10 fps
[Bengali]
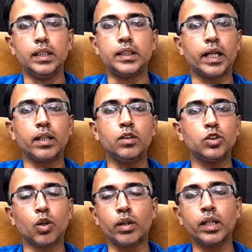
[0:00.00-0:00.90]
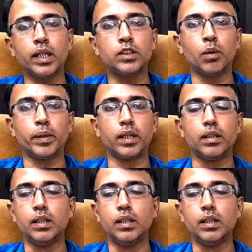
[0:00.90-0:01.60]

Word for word: সেটা কিন্তু সঠিক কাজ হবে